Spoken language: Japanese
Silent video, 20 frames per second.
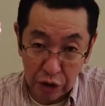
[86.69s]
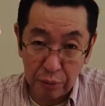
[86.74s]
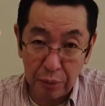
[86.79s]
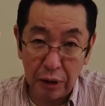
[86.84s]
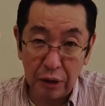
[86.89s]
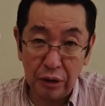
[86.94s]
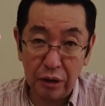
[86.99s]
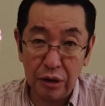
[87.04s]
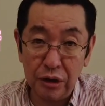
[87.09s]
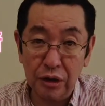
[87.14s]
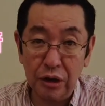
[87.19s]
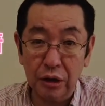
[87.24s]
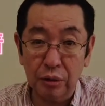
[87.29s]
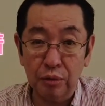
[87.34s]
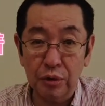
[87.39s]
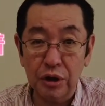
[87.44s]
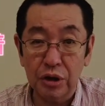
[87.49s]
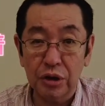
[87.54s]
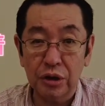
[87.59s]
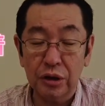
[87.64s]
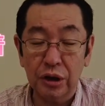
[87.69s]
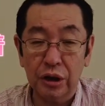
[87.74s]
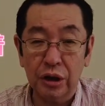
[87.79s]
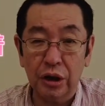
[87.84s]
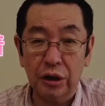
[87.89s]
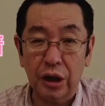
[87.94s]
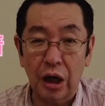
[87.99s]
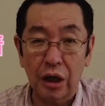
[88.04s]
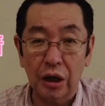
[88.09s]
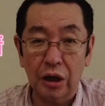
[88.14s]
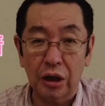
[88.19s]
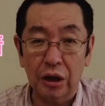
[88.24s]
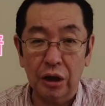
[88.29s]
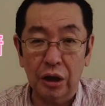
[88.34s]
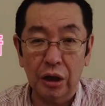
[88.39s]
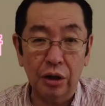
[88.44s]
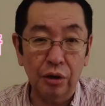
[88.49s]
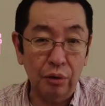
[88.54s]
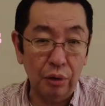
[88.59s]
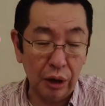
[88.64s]
2番手ですけども実質的には短期逃
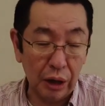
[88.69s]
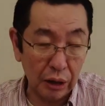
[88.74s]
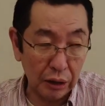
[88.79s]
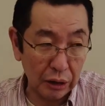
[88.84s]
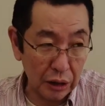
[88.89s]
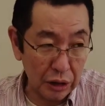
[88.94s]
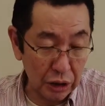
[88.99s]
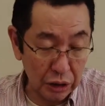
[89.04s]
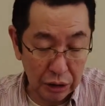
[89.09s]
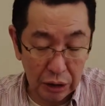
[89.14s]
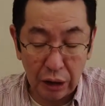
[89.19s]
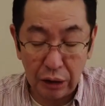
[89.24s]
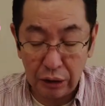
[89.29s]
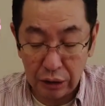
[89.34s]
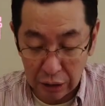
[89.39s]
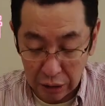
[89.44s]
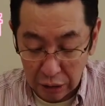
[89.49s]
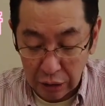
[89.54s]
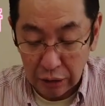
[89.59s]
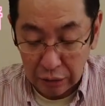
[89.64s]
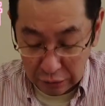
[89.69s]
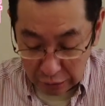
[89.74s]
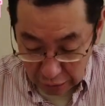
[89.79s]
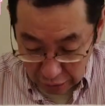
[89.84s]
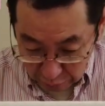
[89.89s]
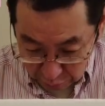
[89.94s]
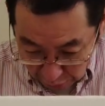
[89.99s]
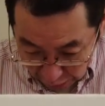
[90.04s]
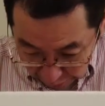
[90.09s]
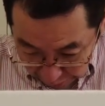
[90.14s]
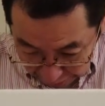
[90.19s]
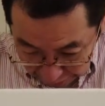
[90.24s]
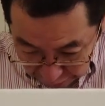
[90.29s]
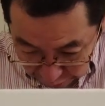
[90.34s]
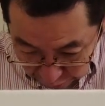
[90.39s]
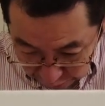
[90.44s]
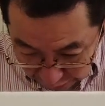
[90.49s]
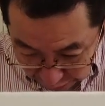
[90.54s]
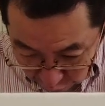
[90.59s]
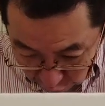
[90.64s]
げのような形になってマイペース
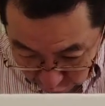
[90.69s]
の先